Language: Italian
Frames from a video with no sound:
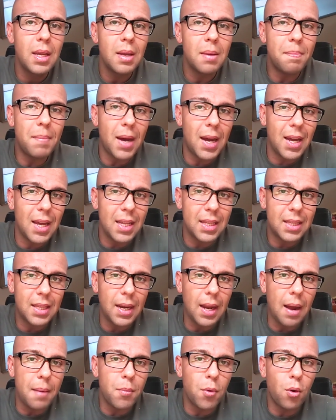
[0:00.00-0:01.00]
Ma
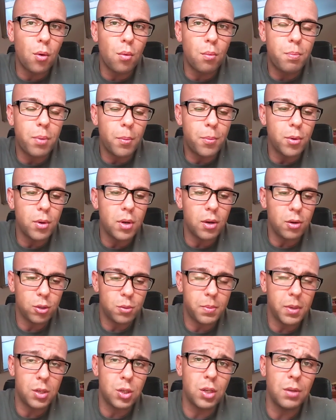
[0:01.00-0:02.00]
entriamo un po' più nello
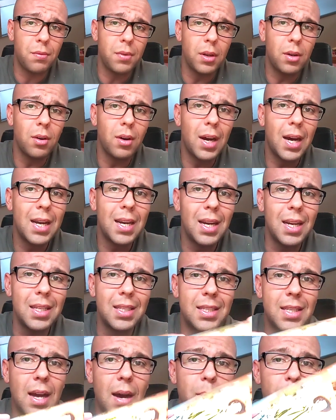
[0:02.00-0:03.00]
specifico,
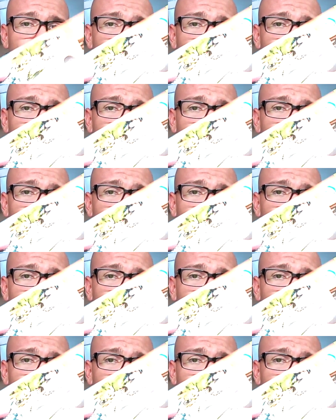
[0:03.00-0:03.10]
analizziamo